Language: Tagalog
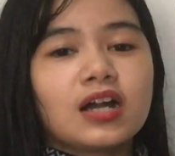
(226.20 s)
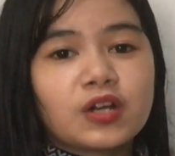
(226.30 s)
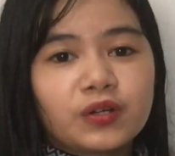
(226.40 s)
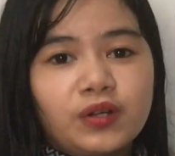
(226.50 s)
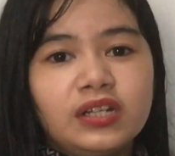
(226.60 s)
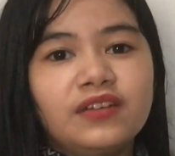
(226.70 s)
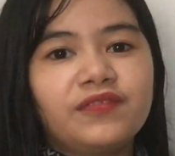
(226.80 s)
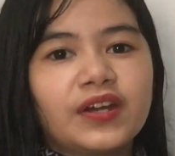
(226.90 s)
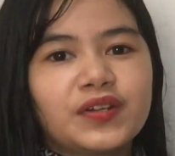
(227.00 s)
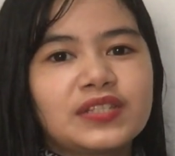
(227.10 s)
ang
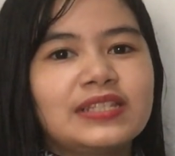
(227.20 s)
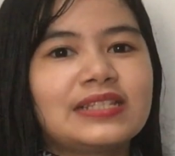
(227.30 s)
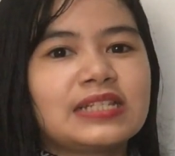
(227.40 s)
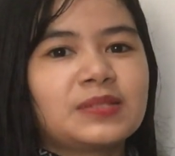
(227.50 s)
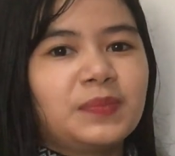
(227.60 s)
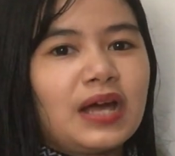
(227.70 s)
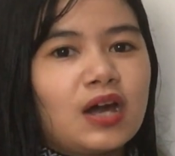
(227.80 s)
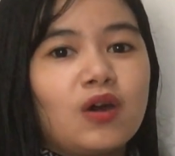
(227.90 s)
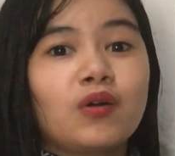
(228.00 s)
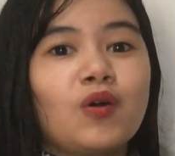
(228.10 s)
coronavirus disease
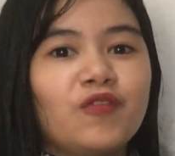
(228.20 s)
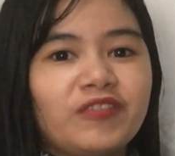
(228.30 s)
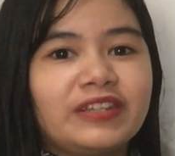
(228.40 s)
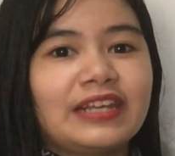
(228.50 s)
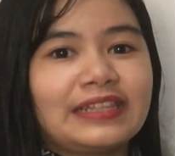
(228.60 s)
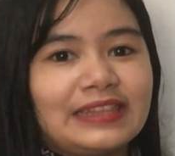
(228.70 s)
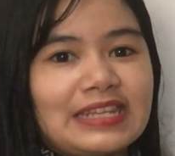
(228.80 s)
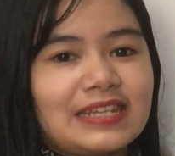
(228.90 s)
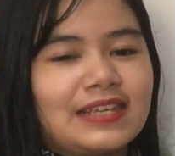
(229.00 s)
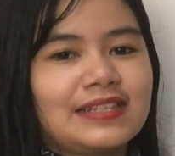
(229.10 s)
ba o COVID-19
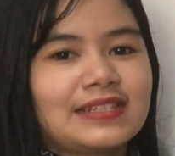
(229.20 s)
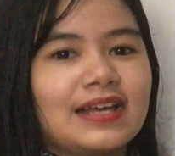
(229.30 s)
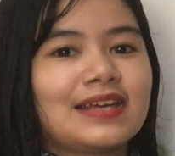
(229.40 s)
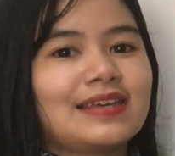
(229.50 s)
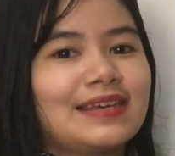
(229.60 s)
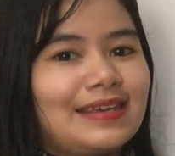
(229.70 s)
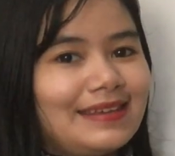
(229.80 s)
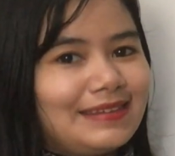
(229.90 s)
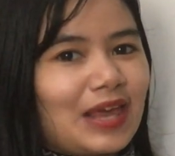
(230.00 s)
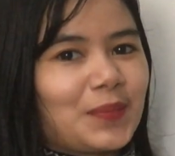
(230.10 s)
ay isang
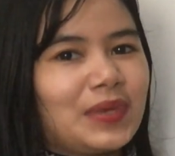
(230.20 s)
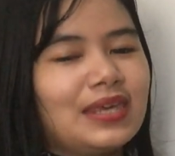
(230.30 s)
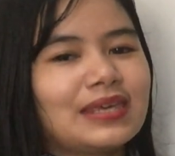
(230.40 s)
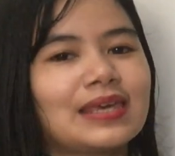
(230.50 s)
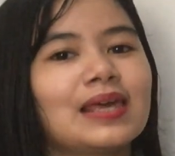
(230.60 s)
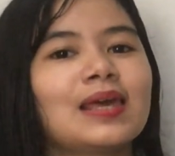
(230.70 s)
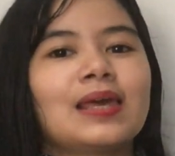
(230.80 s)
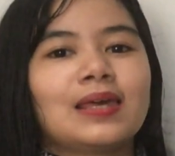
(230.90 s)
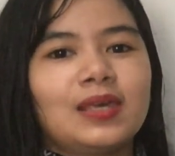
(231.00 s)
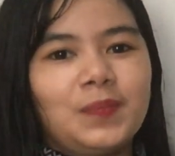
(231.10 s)
endemic,
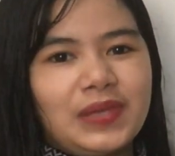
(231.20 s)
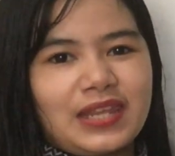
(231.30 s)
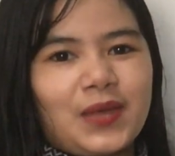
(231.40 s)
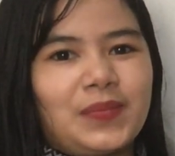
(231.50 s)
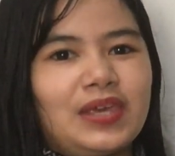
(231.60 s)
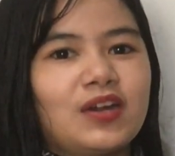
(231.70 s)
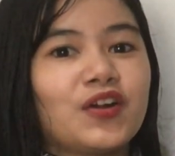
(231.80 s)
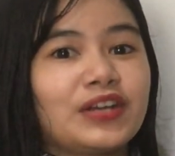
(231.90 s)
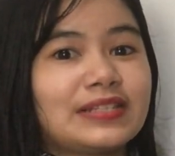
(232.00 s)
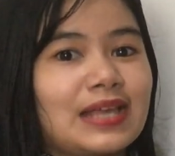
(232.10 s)
epidemic,
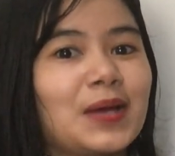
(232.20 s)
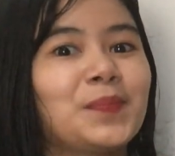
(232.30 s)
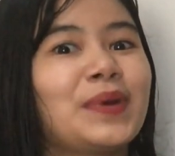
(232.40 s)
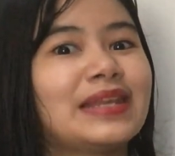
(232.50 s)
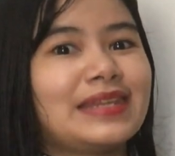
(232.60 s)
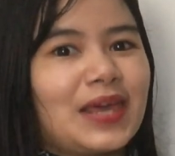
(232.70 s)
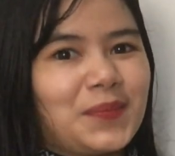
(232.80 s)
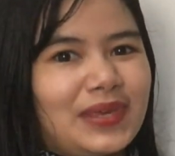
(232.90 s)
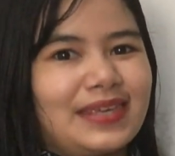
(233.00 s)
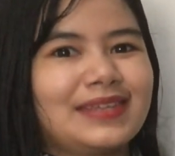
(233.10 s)
or isang
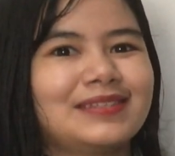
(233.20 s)
pandemic?